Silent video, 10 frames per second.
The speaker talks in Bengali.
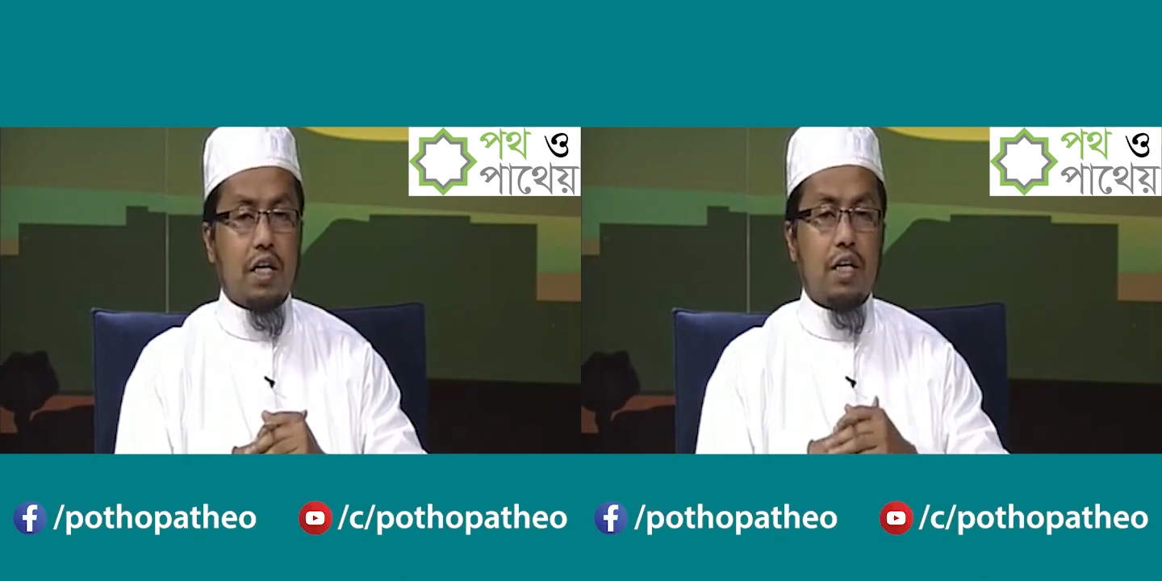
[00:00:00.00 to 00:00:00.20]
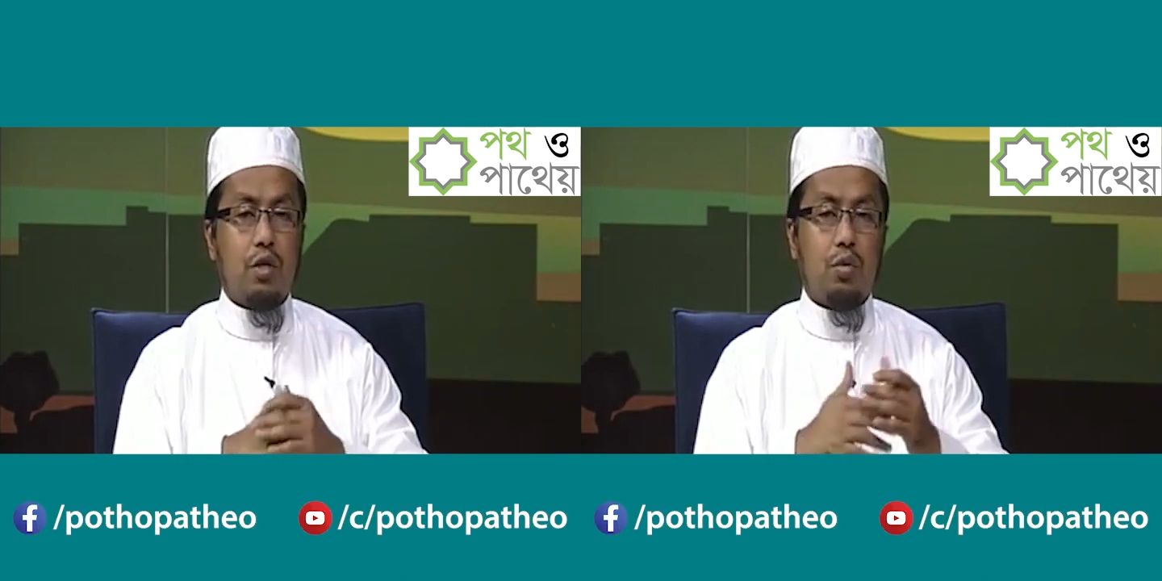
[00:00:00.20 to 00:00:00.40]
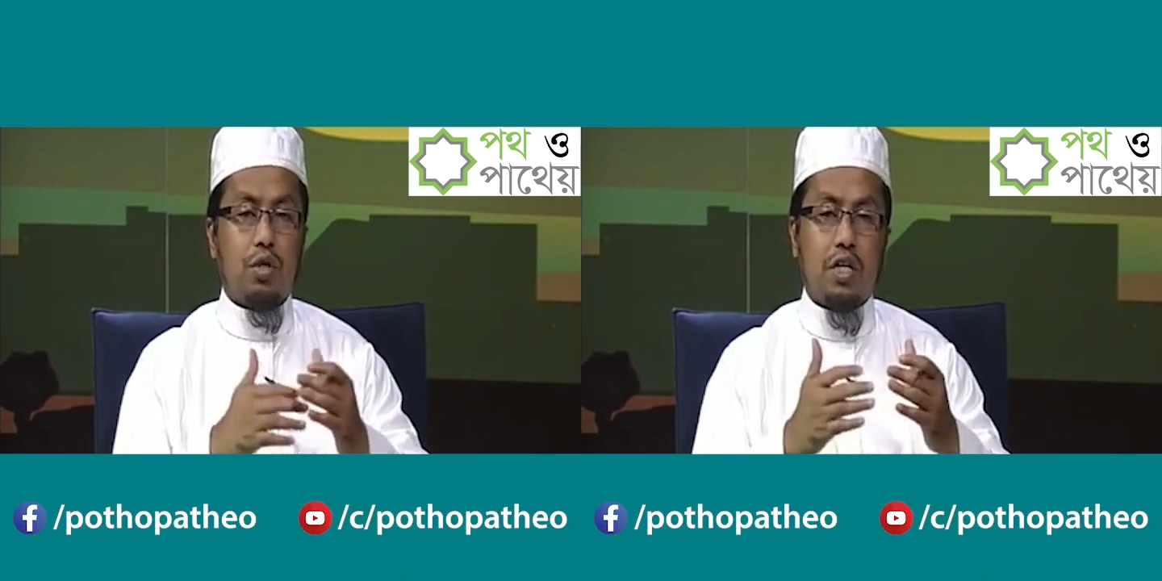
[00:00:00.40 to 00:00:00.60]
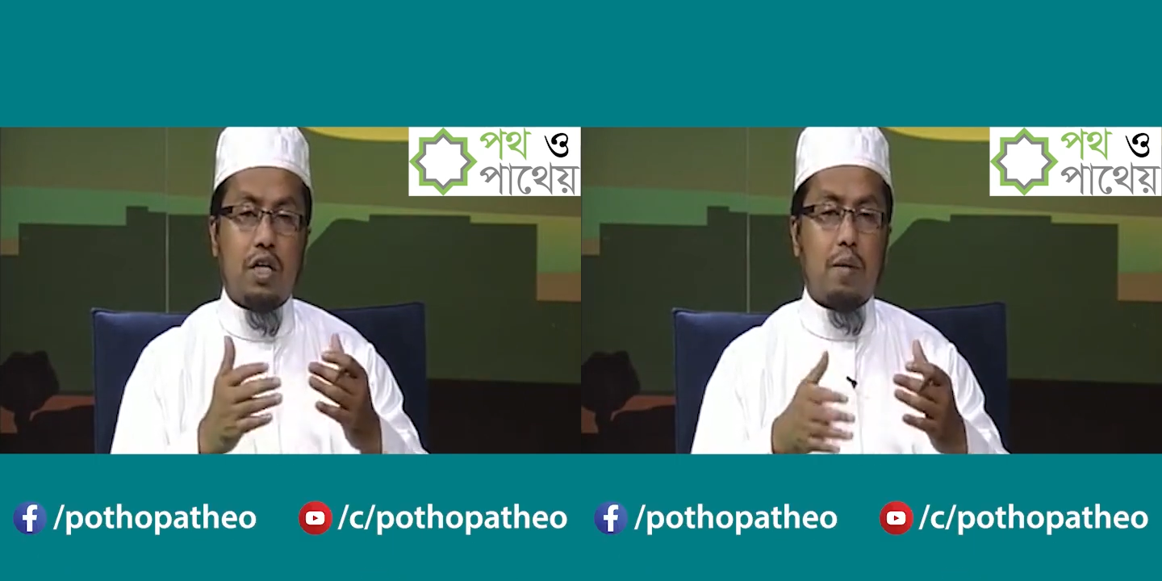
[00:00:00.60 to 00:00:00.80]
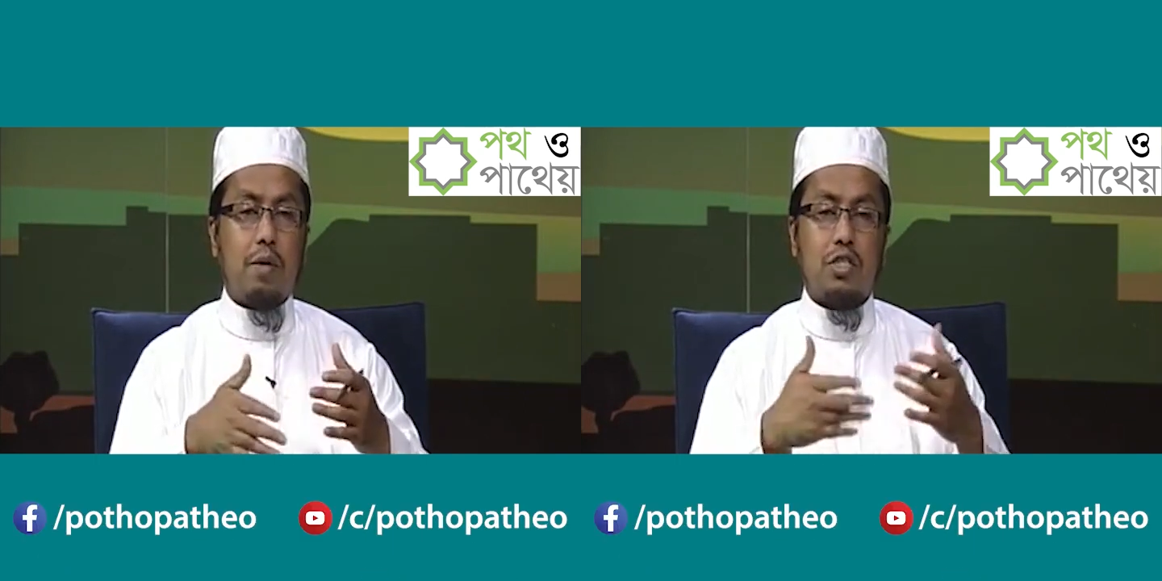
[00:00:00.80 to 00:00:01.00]
কিন্তু তিনি
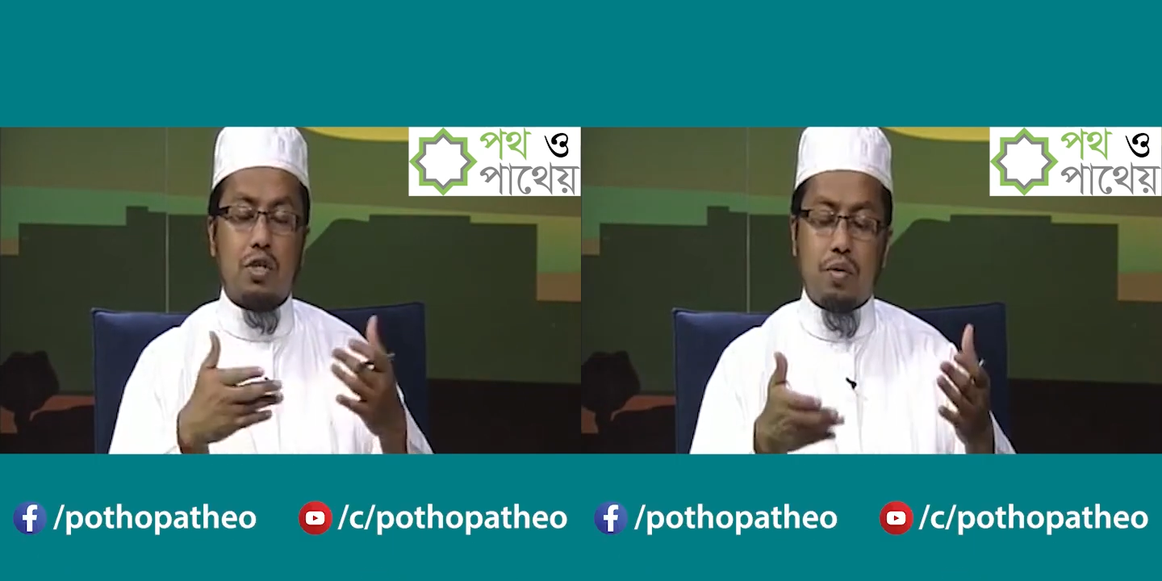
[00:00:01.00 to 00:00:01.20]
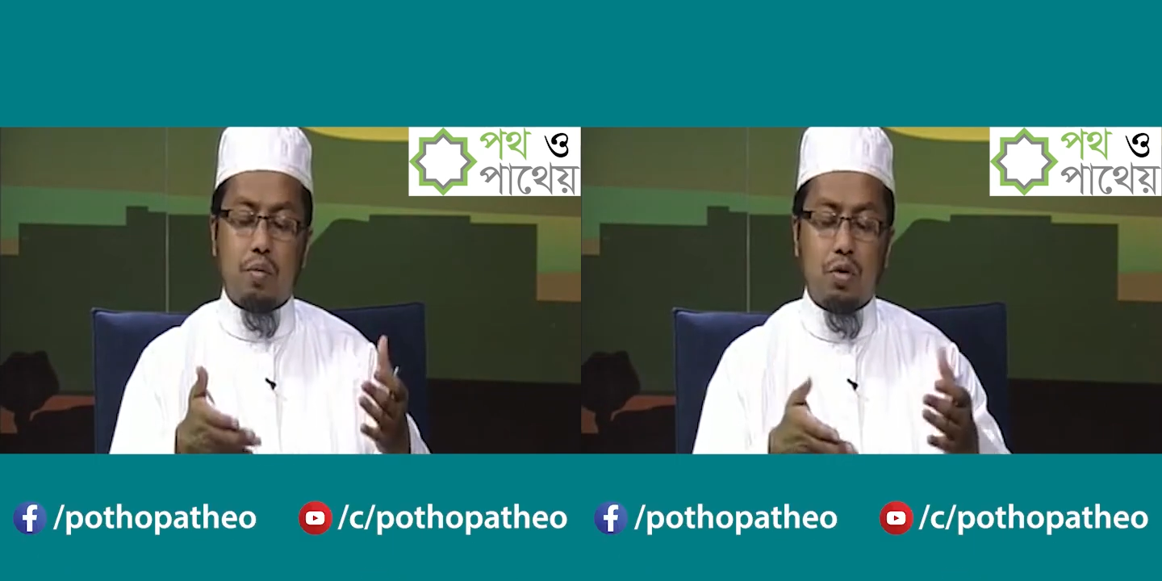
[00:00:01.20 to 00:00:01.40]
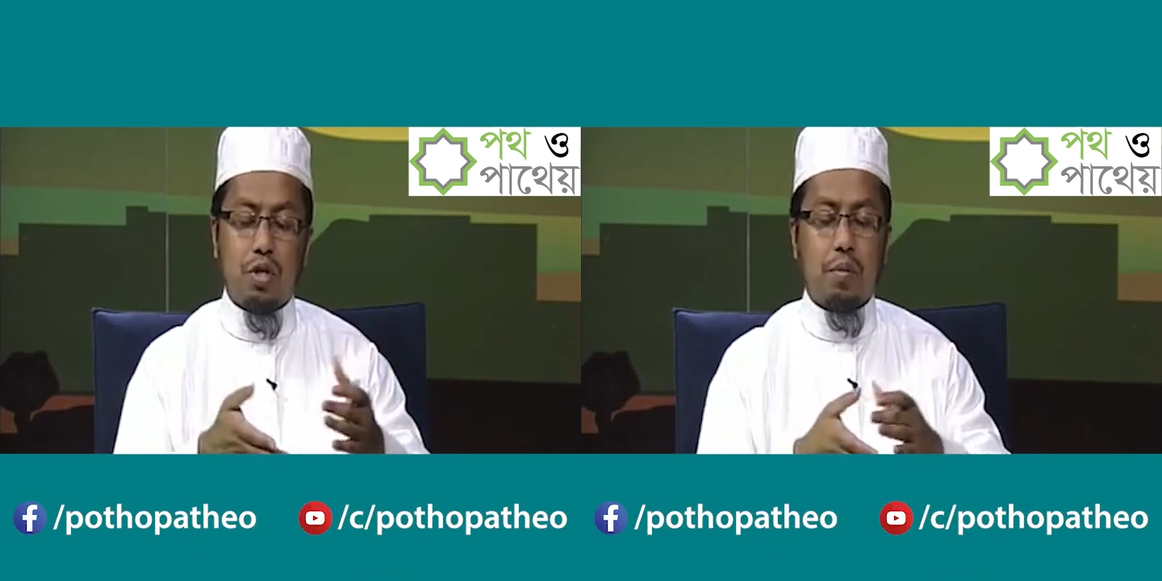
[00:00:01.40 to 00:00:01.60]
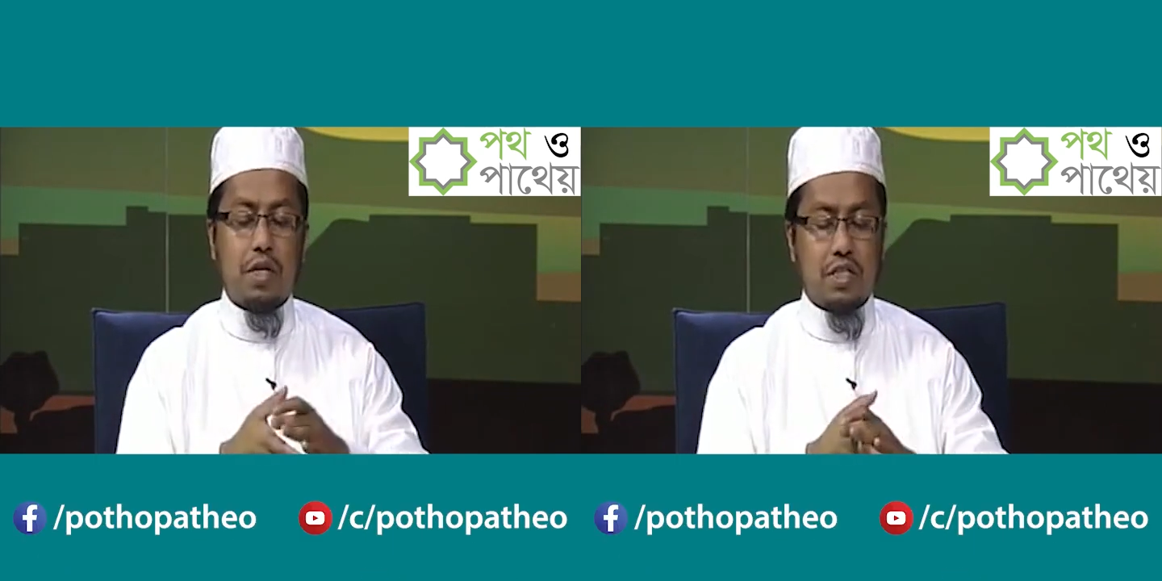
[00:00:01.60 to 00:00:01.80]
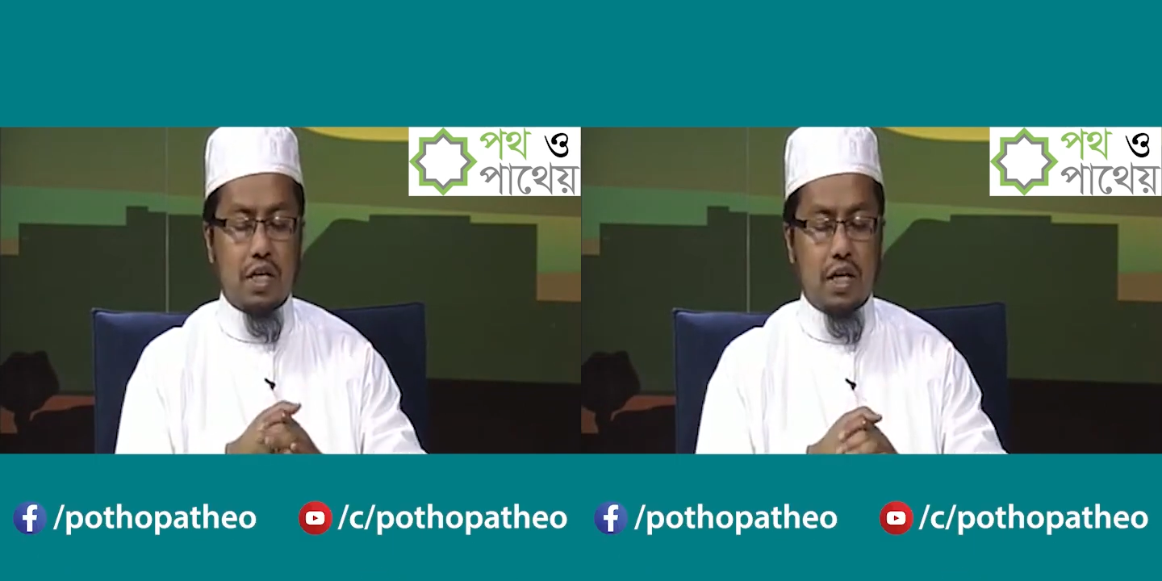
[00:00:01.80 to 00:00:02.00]
নামাজ পড়তে
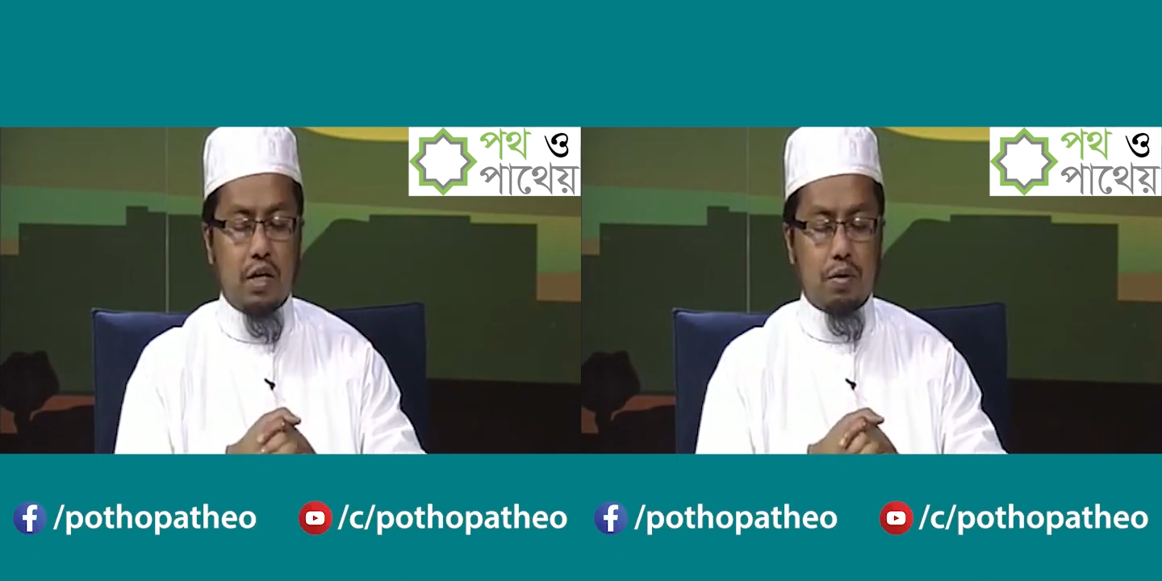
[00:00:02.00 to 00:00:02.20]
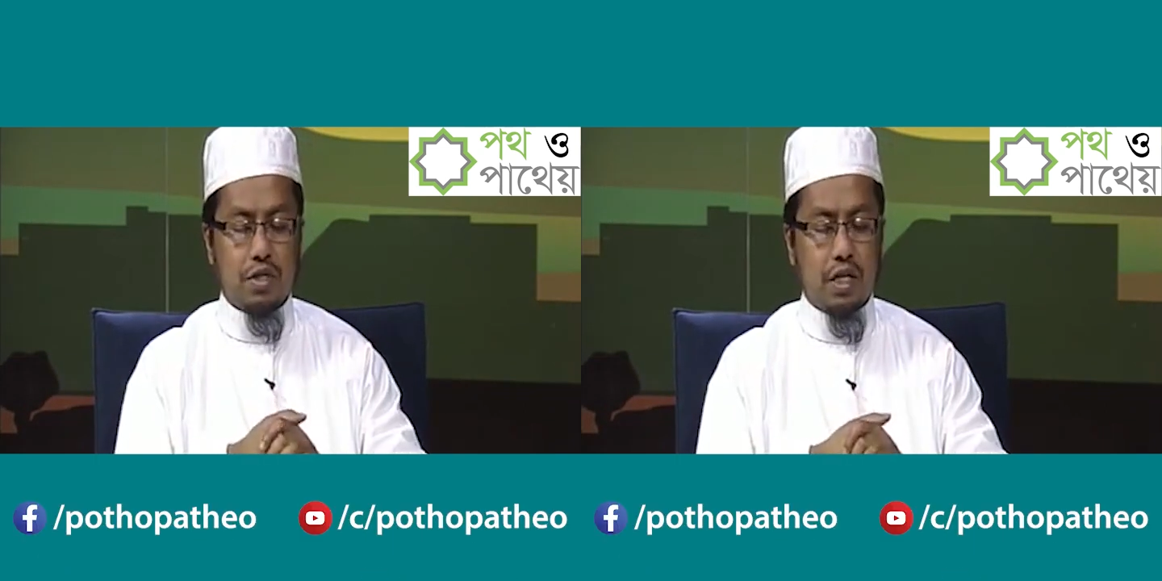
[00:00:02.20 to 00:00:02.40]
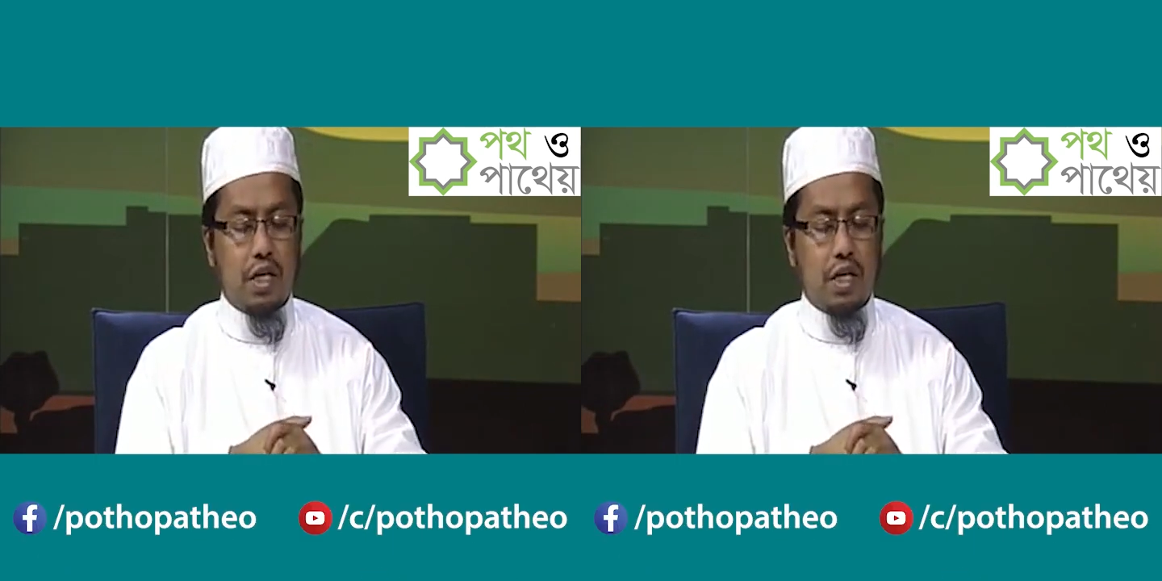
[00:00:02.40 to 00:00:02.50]
পারছেন না এই অবস্থায়